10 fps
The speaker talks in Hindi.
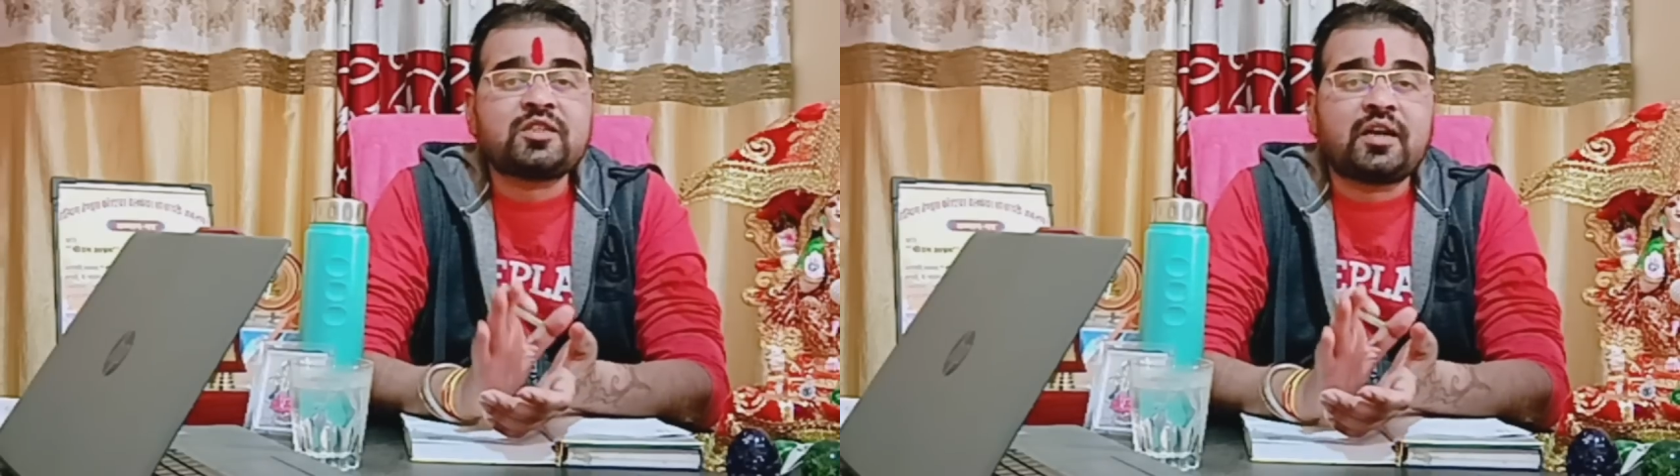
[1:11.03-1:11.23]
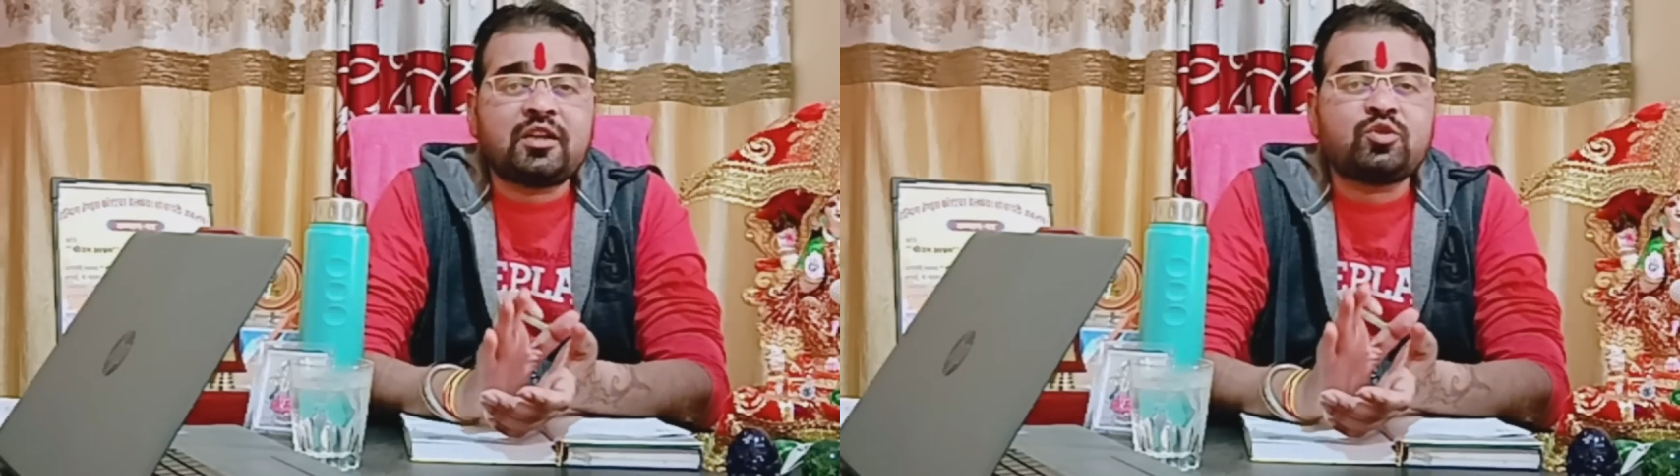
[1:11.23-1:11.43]

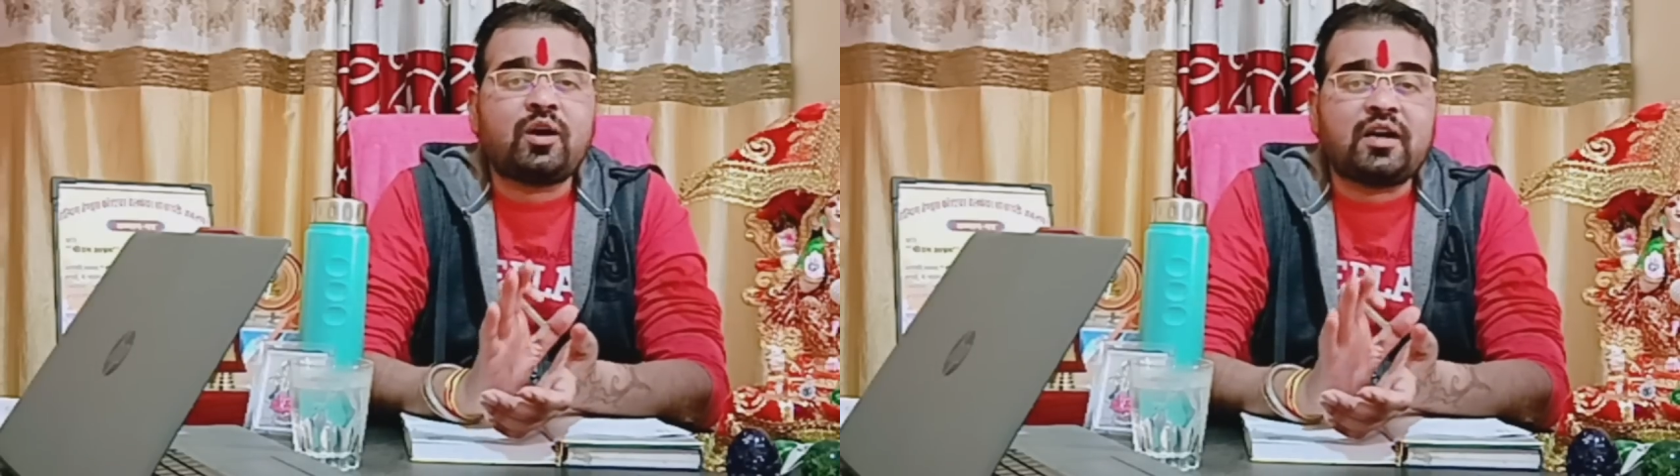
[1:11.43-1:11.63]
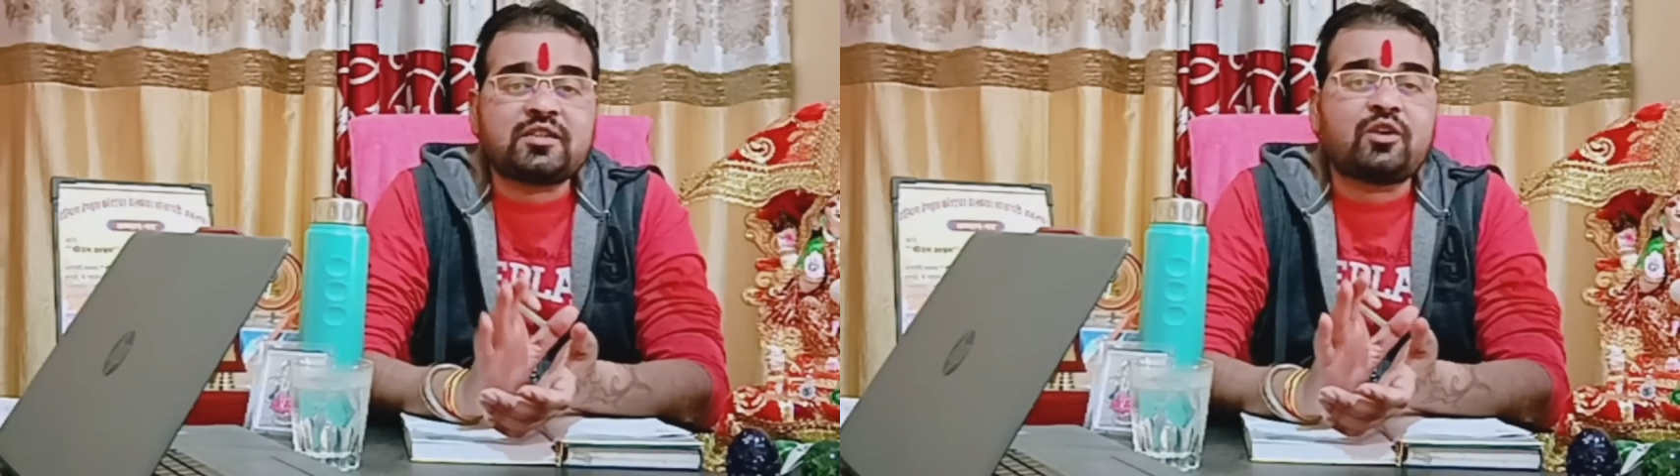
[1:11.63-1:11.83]
ज्यादा जो
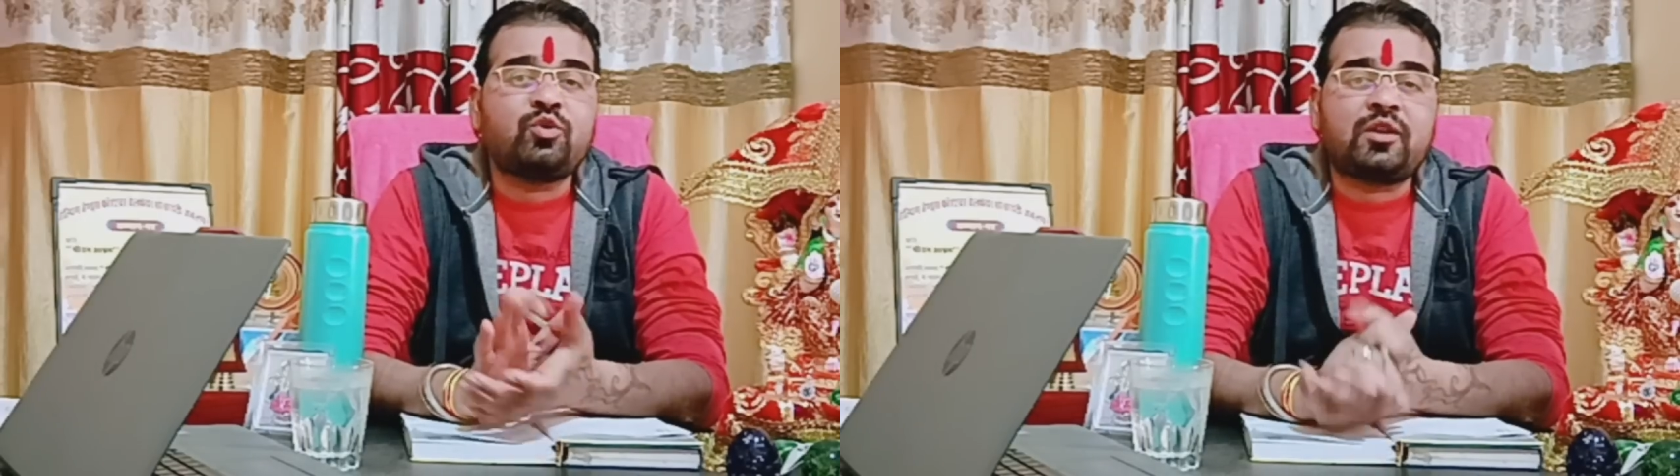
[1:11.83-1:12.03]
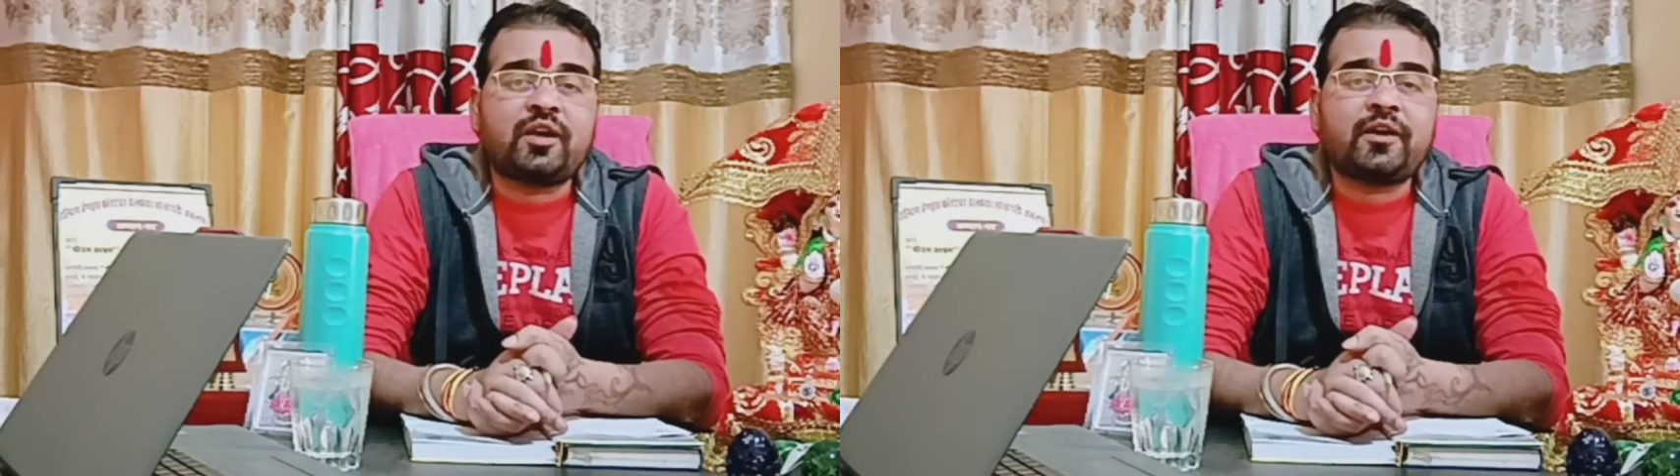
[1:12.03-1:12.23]
असर
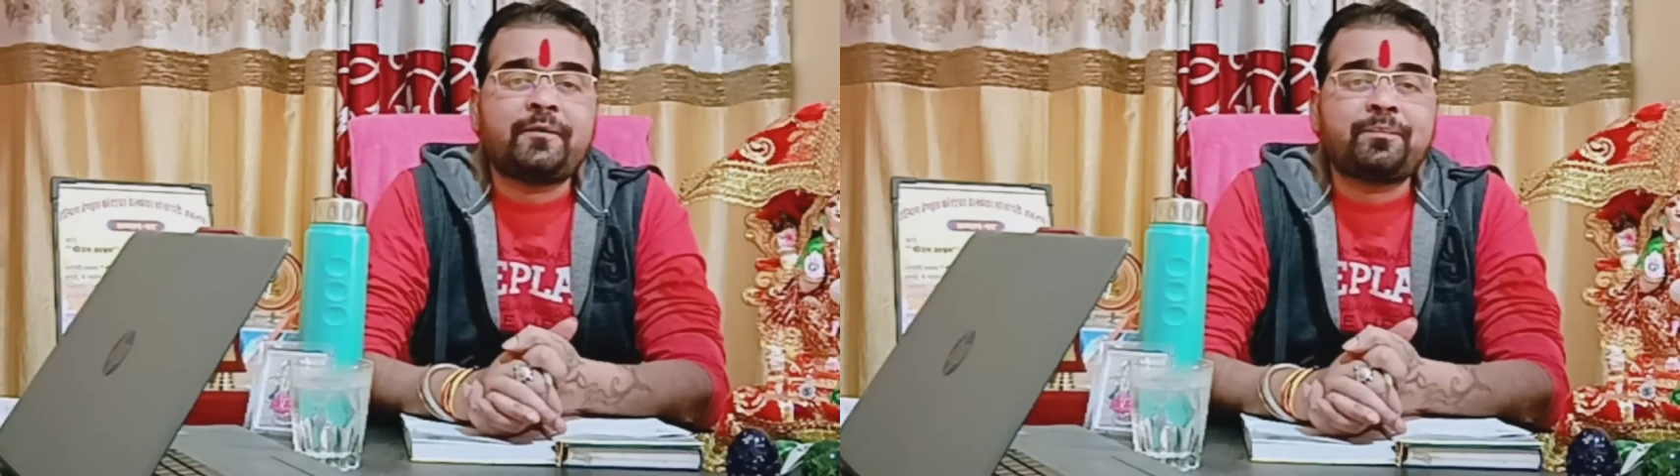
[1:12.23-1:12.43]
होता है